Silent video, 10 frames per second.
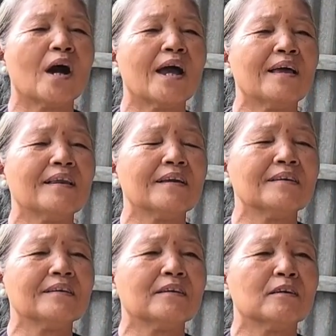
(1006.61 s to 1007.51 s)
quê
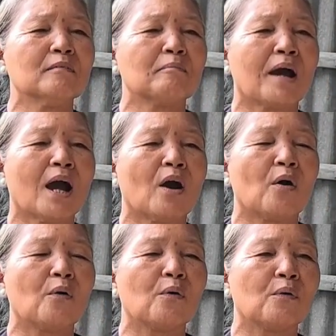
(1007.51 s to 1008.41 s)
linh
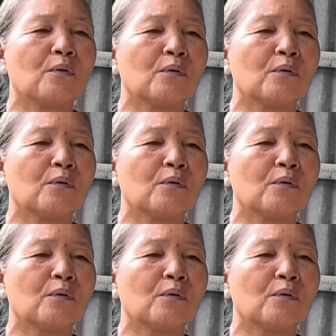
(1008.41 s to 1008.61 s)
màu,